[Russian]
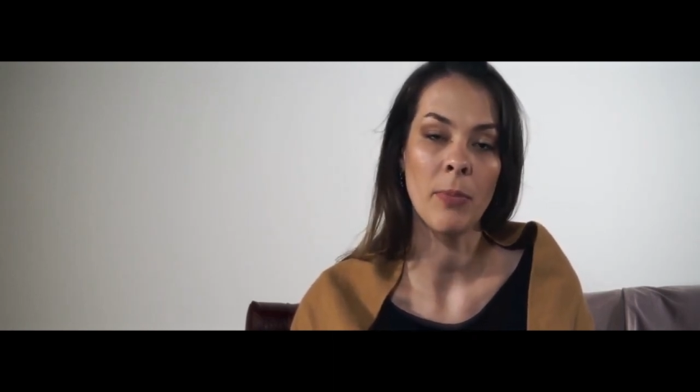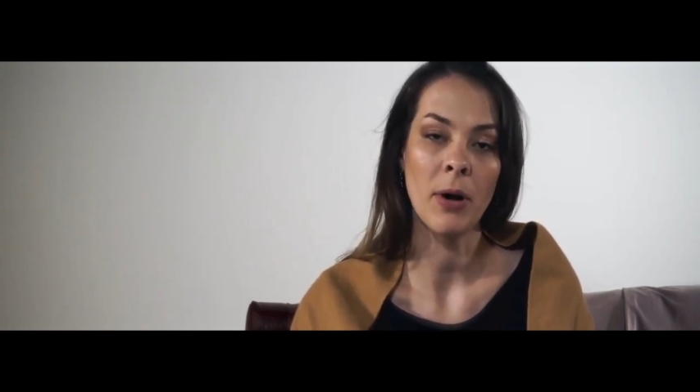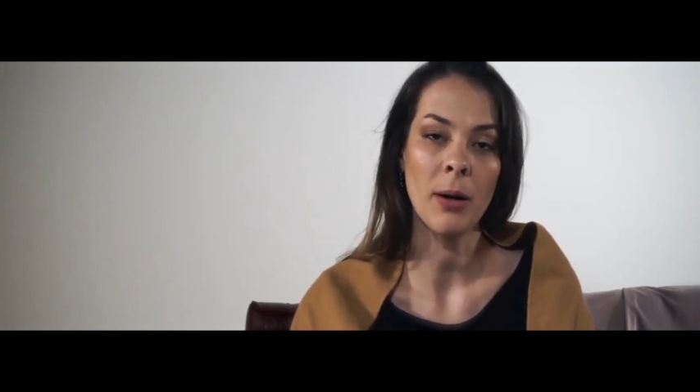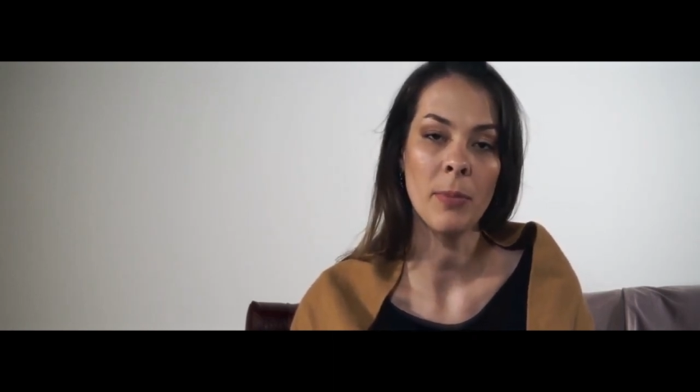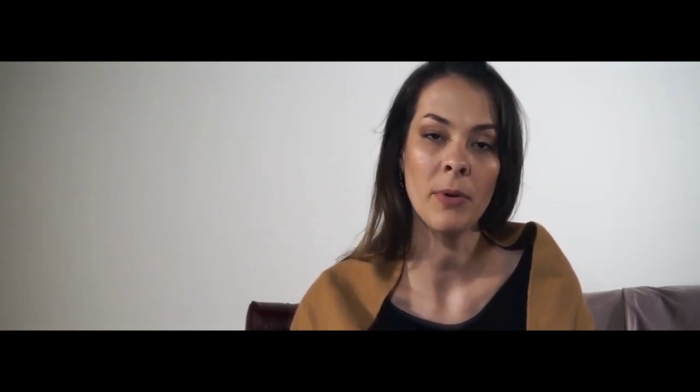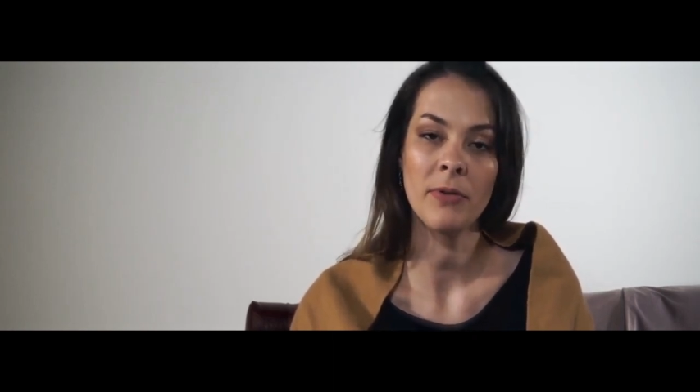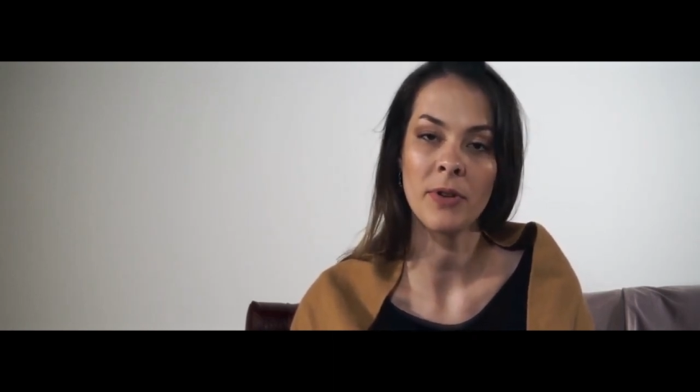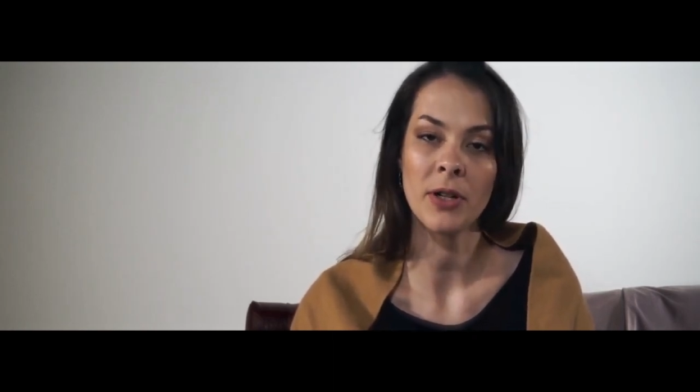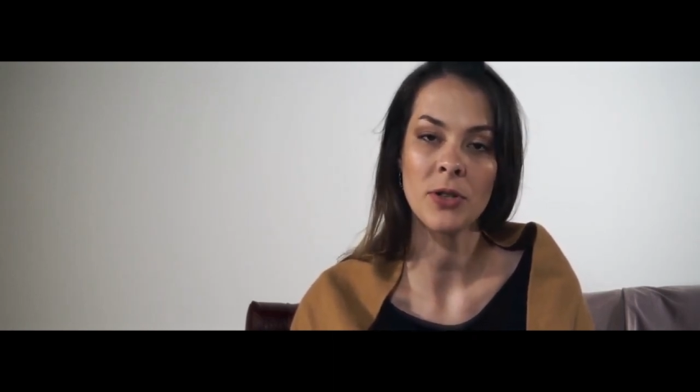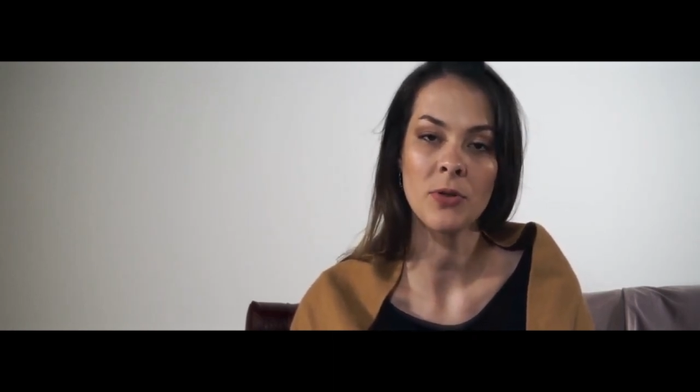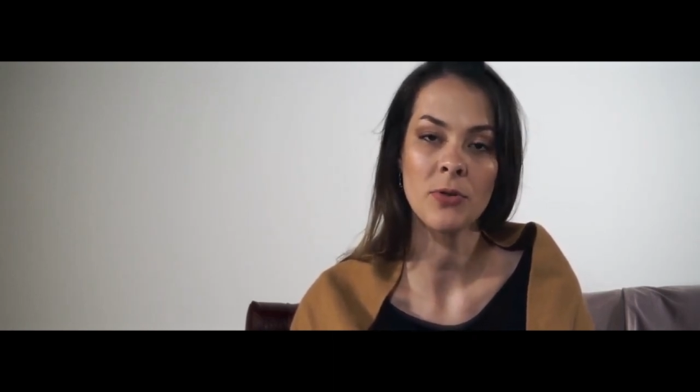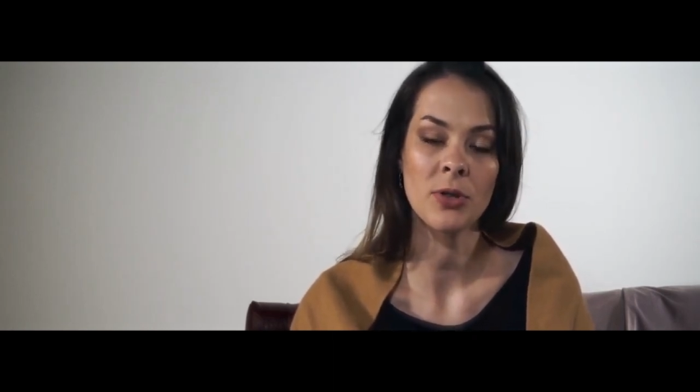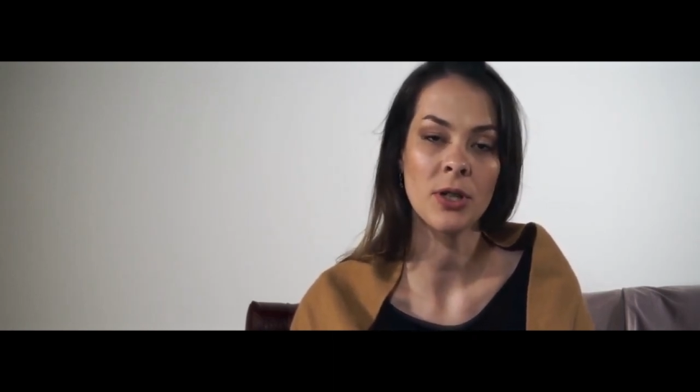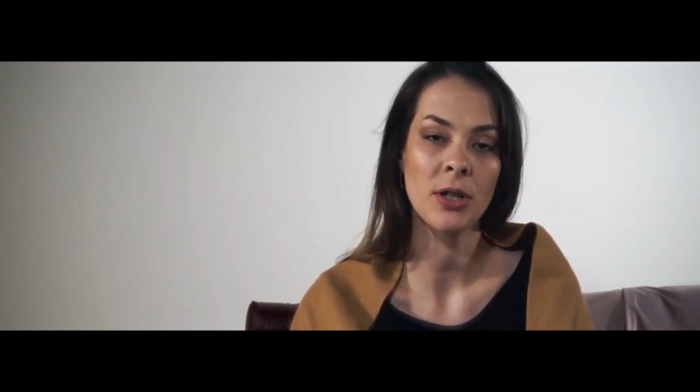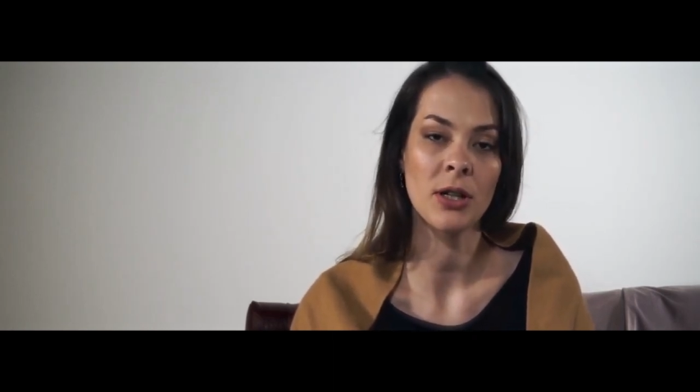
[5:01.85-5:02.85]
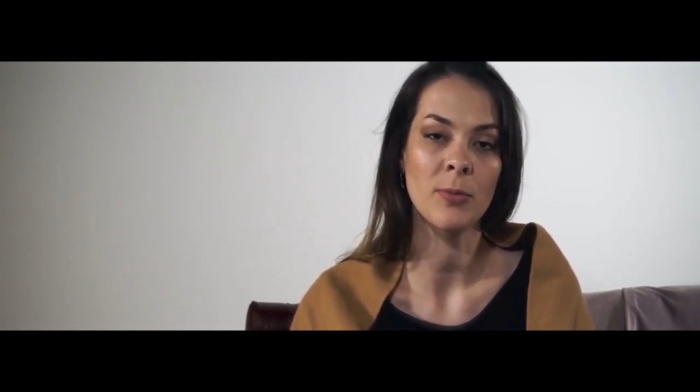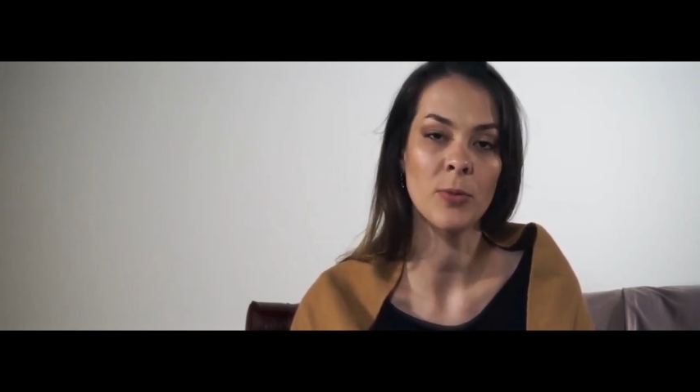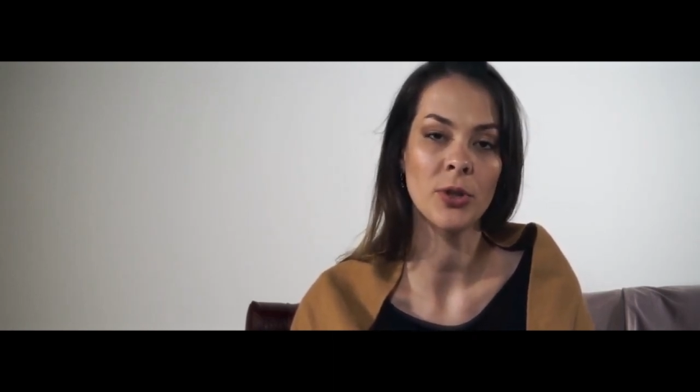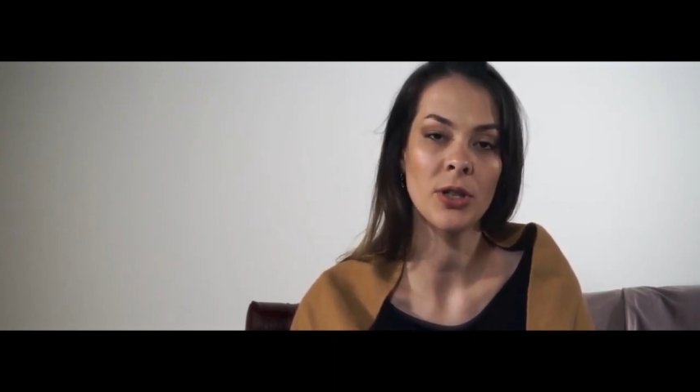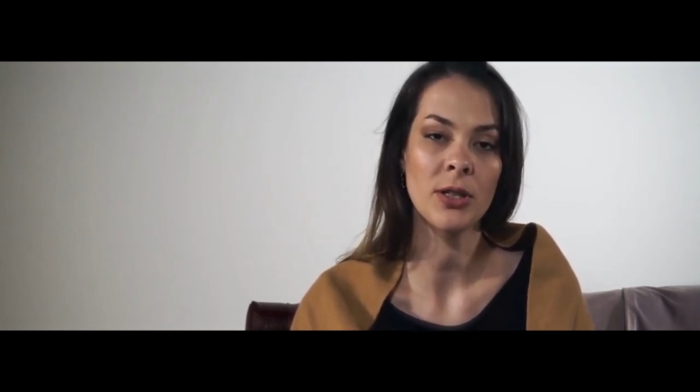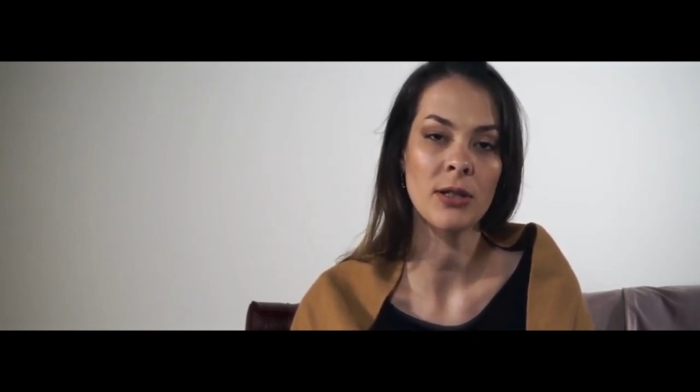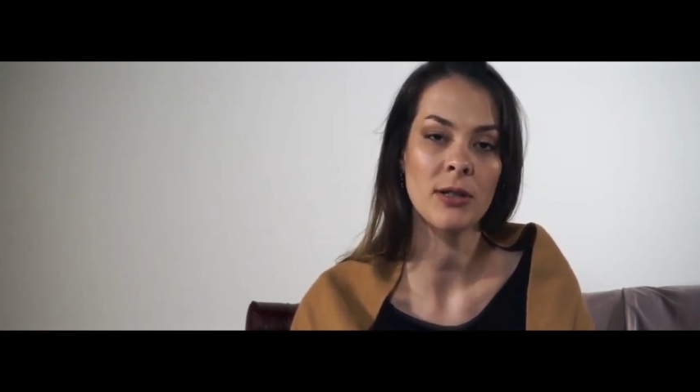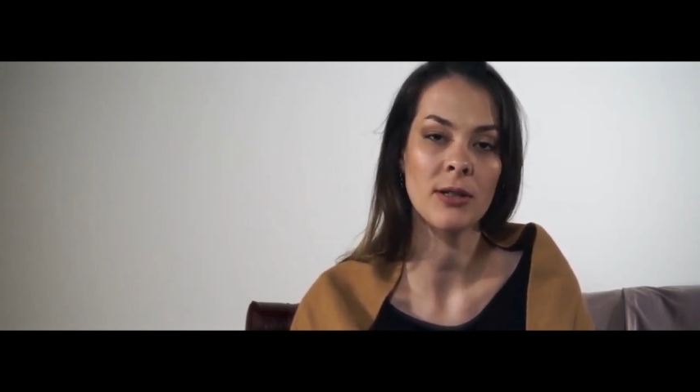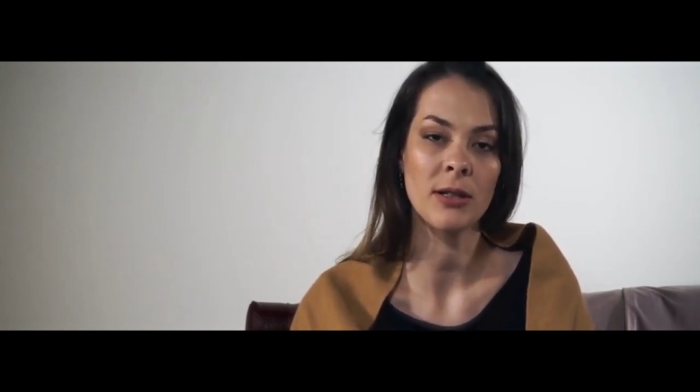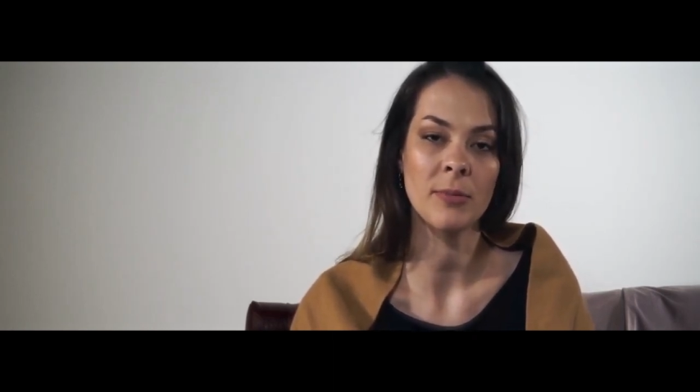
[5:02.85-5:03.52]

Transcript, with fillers: Папа, французский коммунист из